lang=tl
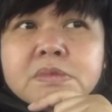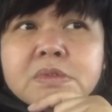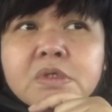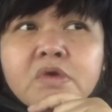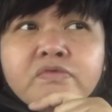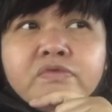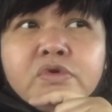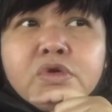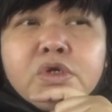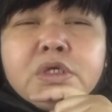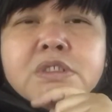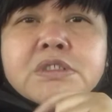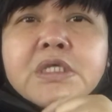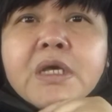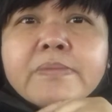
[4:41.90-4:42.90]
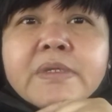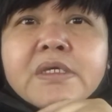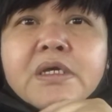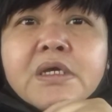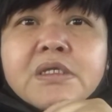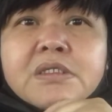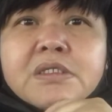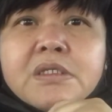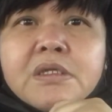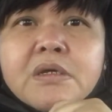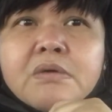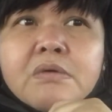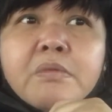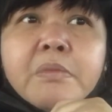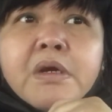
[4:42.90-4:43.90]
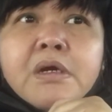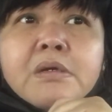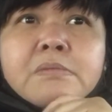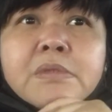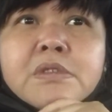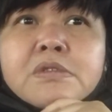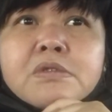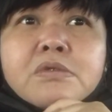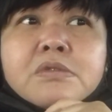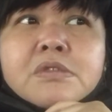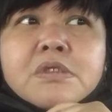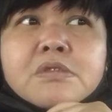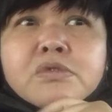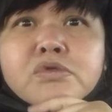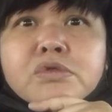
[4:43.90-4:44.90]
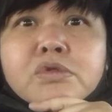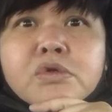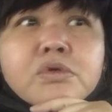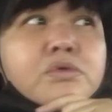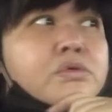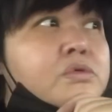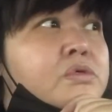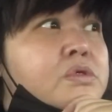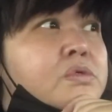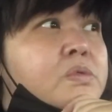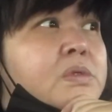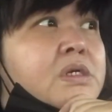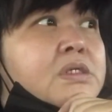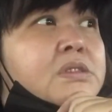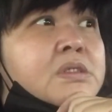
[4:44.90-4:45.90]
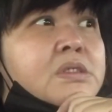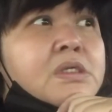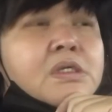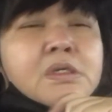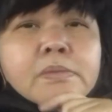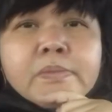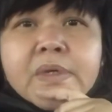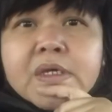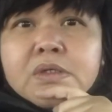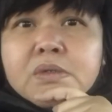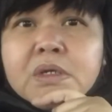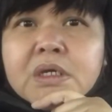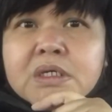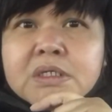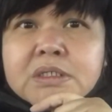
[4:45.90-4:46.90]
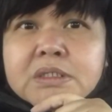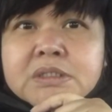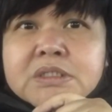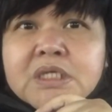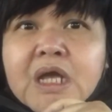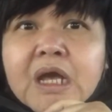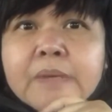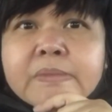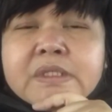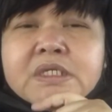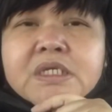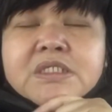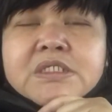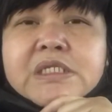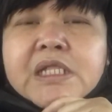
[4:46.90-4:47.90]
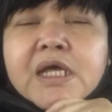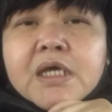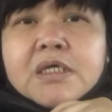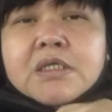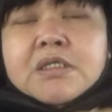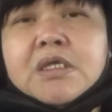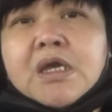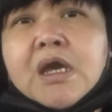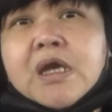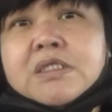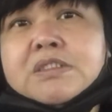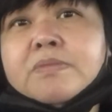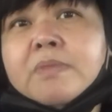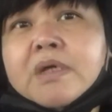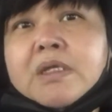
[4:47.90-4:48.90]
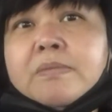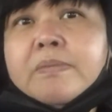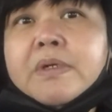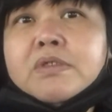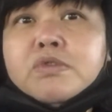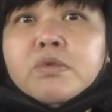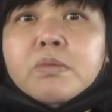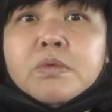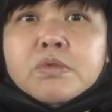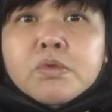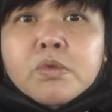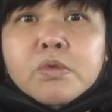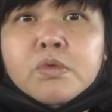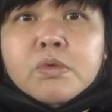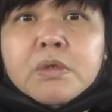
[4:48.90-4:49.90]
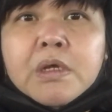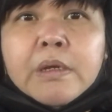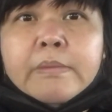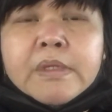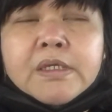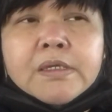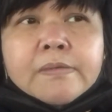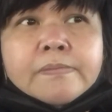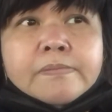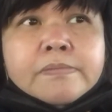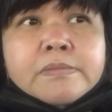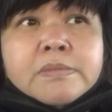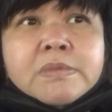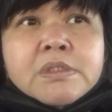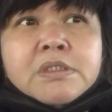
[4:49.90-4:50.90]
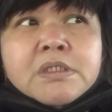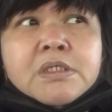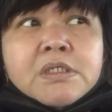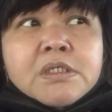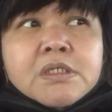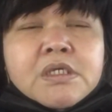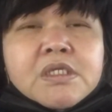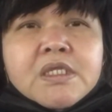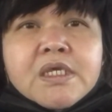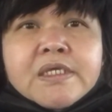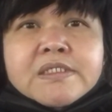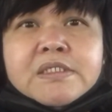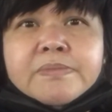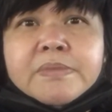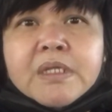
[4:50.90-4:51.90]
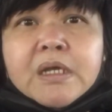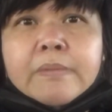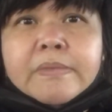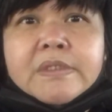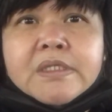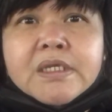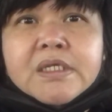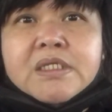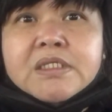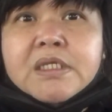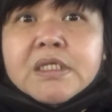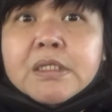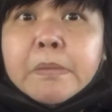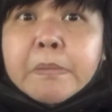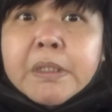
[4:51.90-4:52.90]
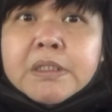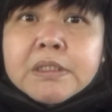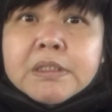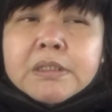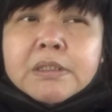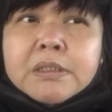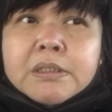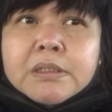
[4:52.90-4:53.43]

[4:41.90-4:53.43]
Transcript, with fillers: of course, sabi nga nila, oh, baka manlo, nanloloko or what. Pero ang sa amin kasi lagi ni husband, pag tumutulong kami, iniisip namin na hindi naman